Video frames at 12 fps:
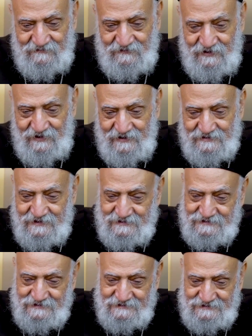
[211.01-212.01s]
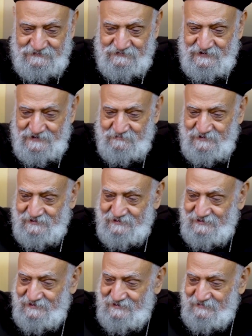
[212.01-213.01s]
فحطيت ايدي في جيبي
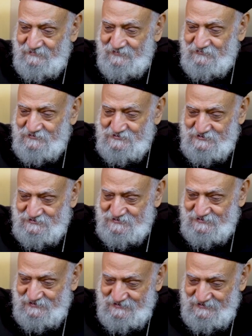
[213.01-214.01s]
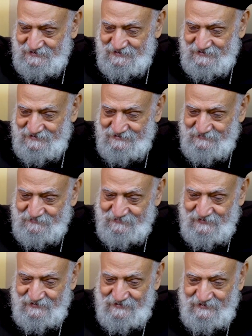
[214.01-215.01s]
مفيش عشرين جنيه
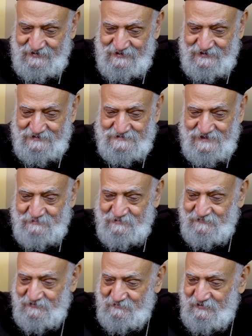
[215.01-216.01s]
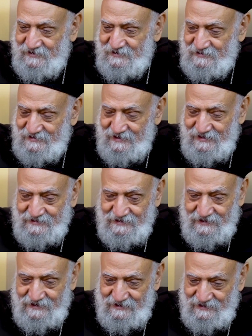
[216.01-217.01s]
حسابي في البنك لان
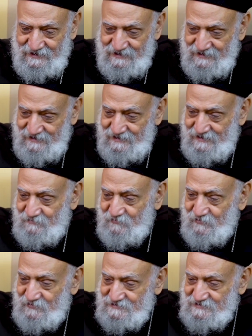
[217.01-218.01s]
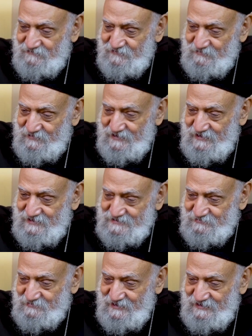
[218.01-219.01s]
انا كموظف في البنك
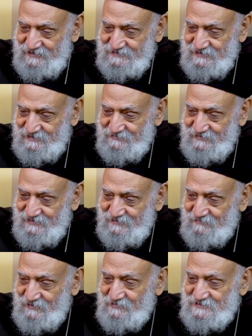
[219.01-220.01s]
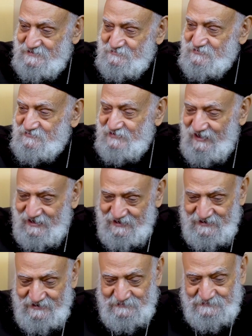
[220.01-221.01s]
لازم بالي حساب ما بسيبش فيه
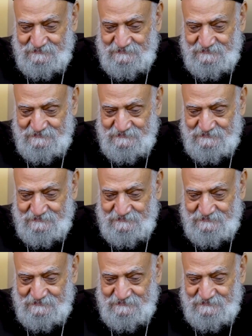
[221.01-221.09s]
حاجه